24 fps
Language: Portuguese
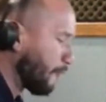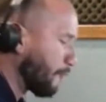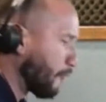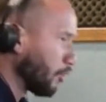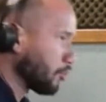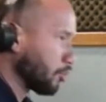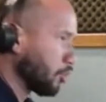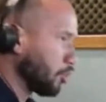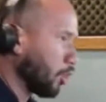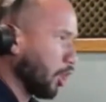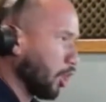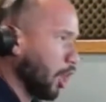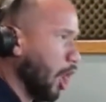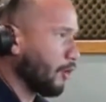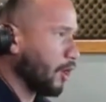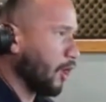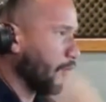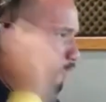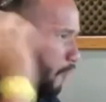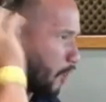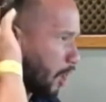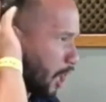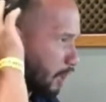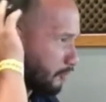fundo do gol e o
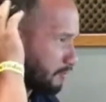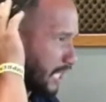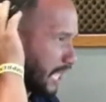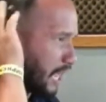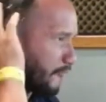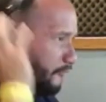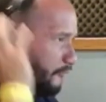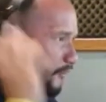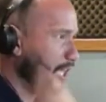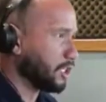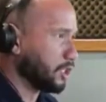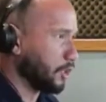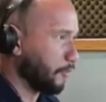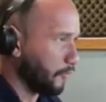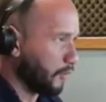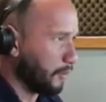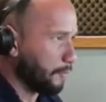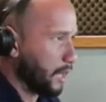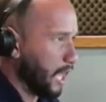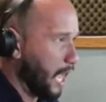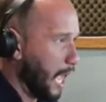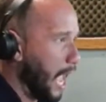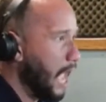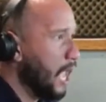fogo frente,
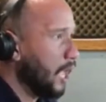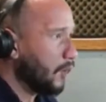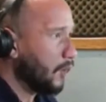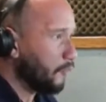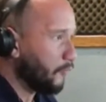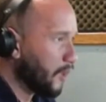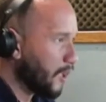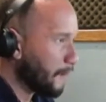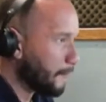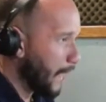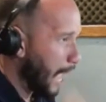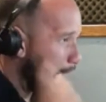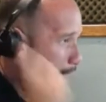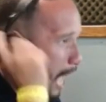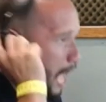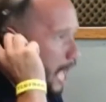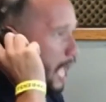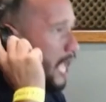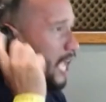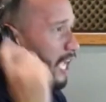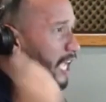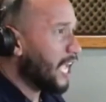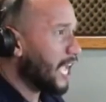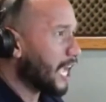vibra, vibra.
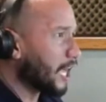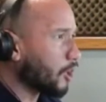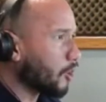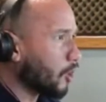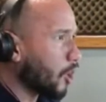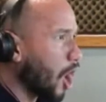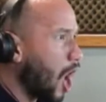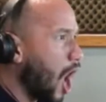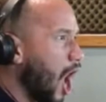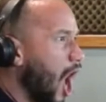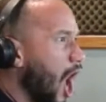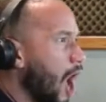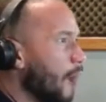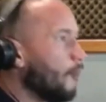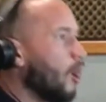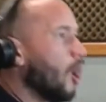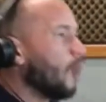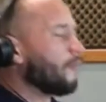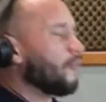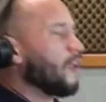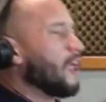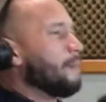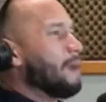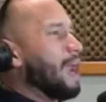E como
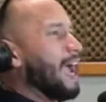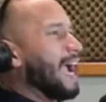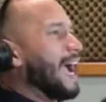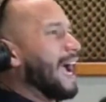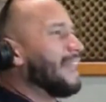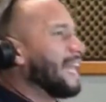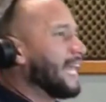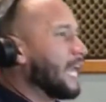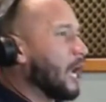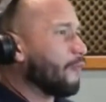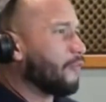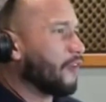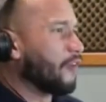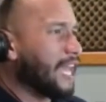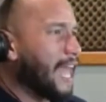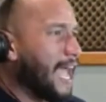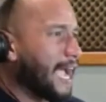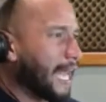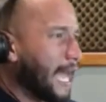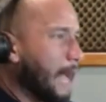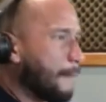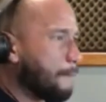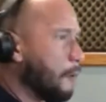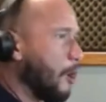vibra a galera
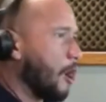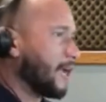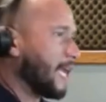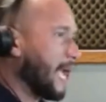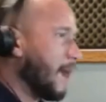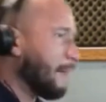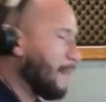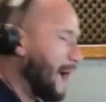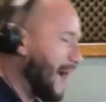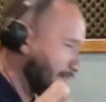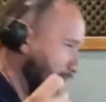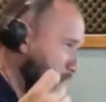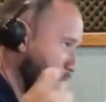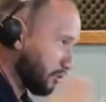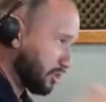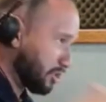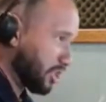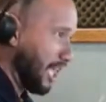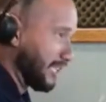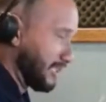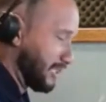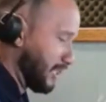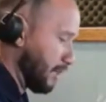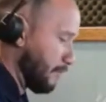alvinegra, porque Matheus
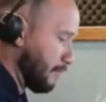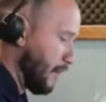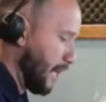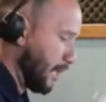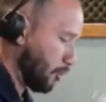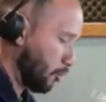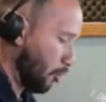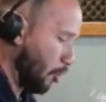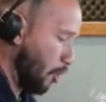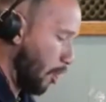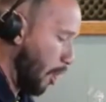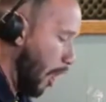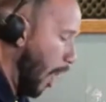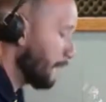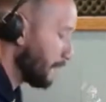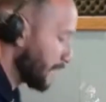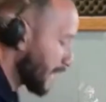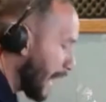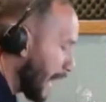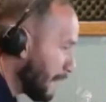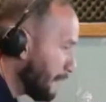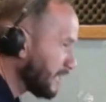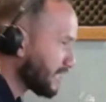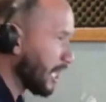Nascimento,
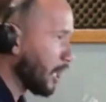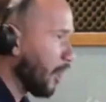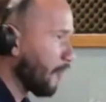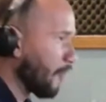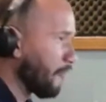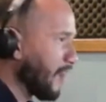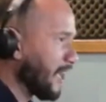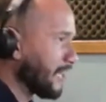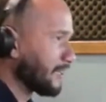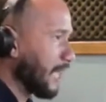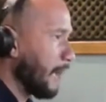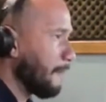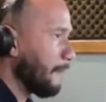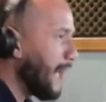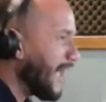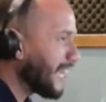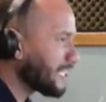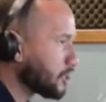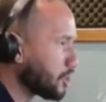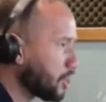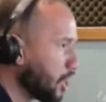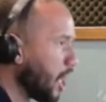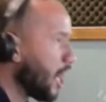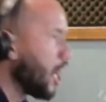camisa 90, mexe!